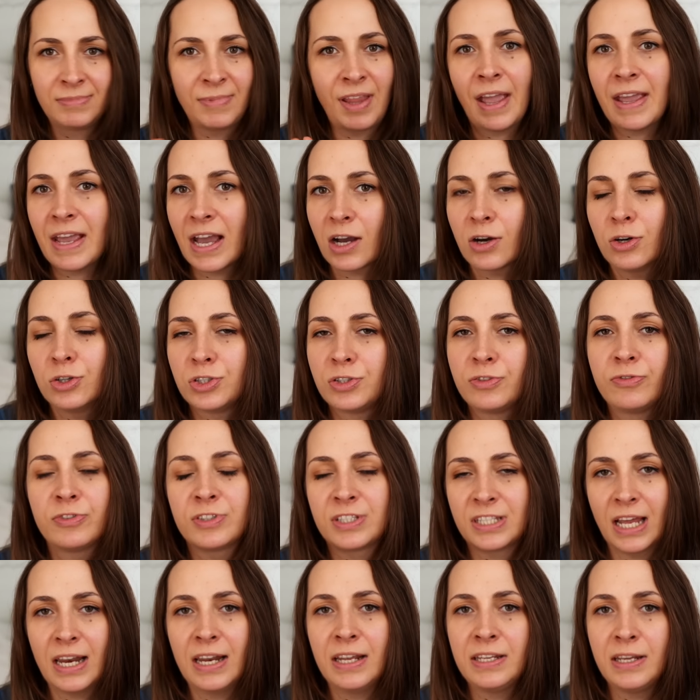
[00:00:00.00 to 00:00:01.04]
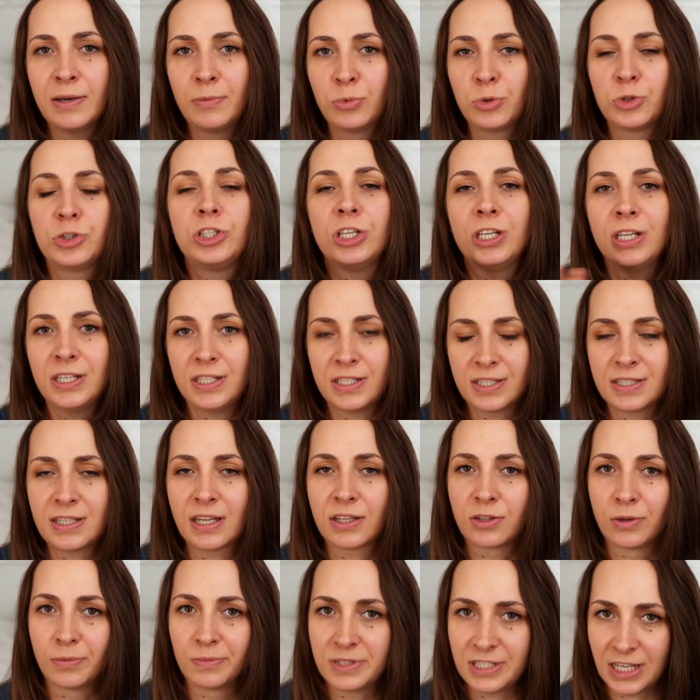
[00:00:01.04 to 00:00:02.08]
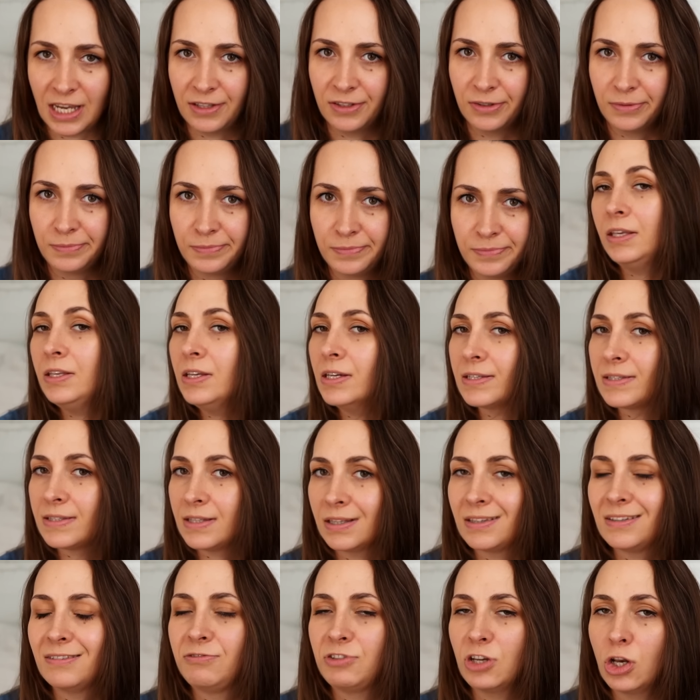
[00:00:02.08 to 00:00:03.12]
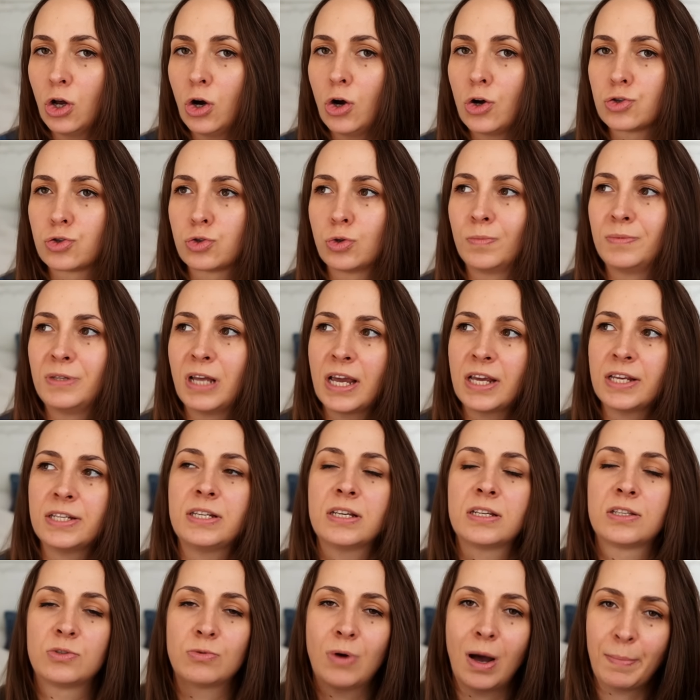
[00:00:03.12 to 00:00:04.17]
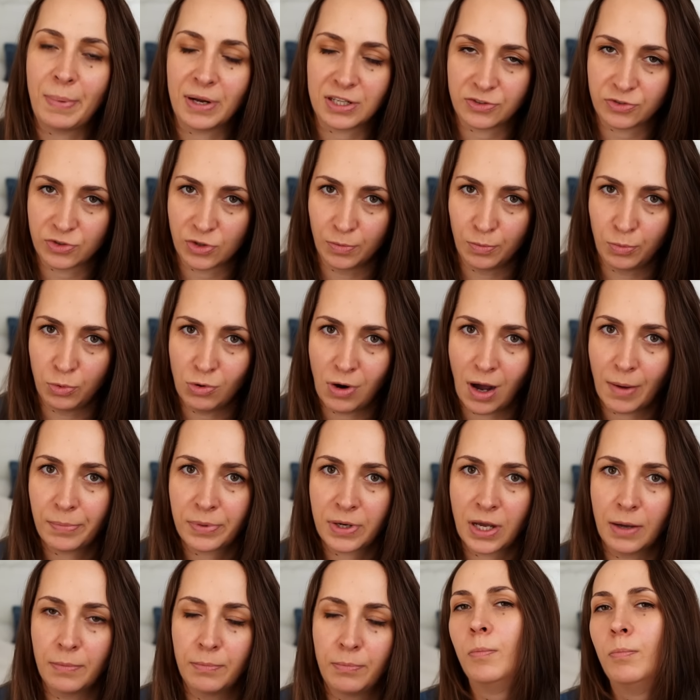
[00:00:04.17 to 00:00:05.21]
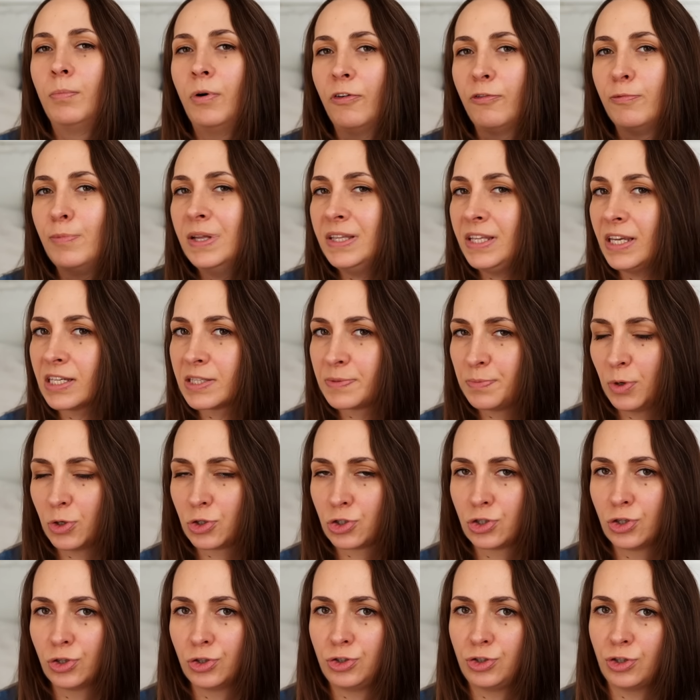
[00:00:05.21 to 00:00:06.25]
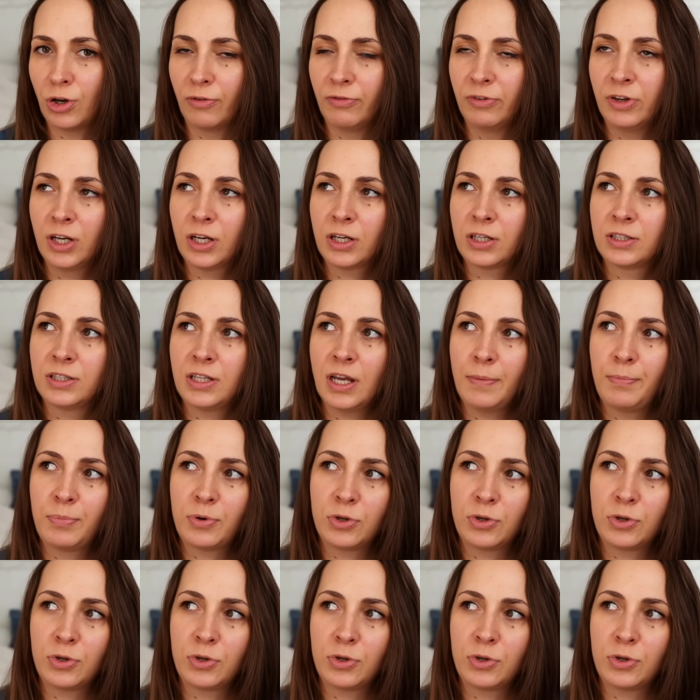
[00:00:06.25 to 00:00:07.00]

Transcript: ta jakość wcale nie musi iść za tą ceną. I niestety wiele osób daje się złapać w tą pułapkę, bo w mediach społecznościowych te